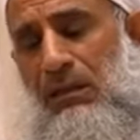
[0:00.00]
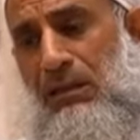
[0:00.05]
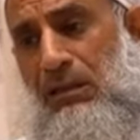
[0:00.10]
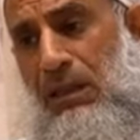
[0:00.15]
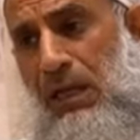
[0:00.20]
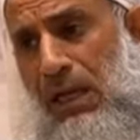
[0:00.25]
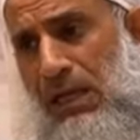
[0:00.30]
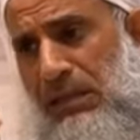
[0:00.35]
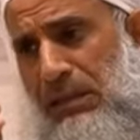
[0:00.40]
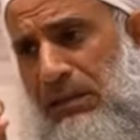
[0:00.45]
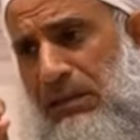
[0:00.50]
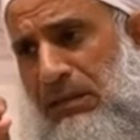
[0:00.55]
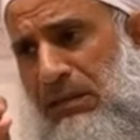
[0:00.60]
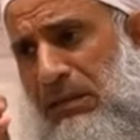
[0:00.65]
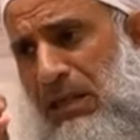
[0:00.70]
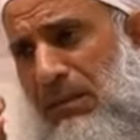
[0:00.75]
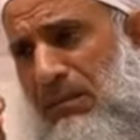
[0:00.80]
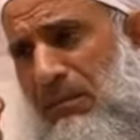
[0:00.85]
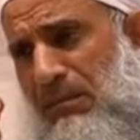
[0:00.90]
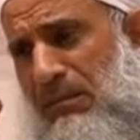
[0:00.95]
يعني
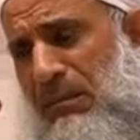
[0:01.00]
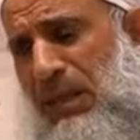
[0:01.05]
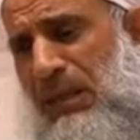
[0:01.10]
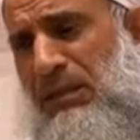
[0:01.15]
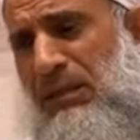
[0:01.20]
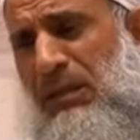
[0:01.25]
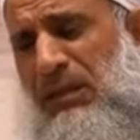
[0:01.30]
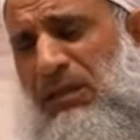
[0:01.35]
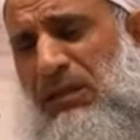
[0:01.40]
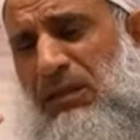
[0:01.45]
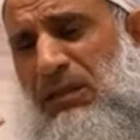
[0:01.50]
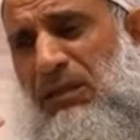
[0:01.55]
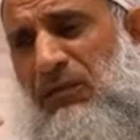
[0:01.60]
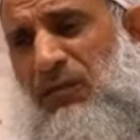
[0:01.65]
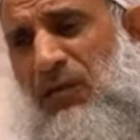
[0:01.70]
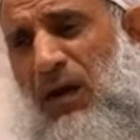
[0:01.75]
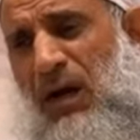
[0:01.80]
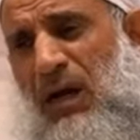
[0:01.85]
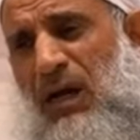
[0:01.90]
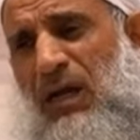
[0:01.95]
تمت
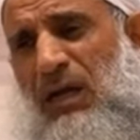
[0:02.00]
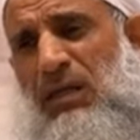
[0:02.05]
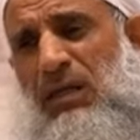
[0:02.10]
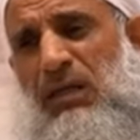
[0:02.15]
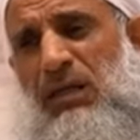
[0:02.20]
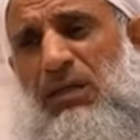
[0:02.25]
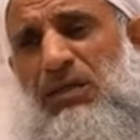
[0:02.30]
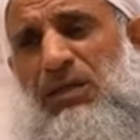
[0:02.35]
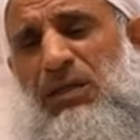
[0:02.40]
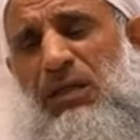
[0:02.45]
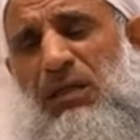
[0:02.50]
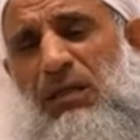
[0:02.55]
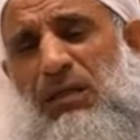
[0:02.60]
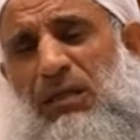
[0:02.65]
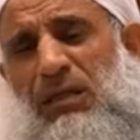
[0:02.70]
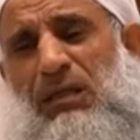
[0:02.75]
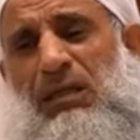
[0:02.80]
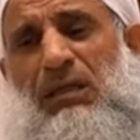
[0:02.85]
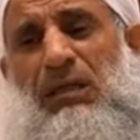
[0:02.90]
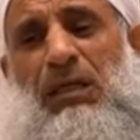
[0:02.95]
اتفاقية
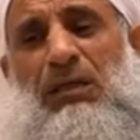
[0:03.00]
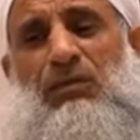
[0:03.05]
سرية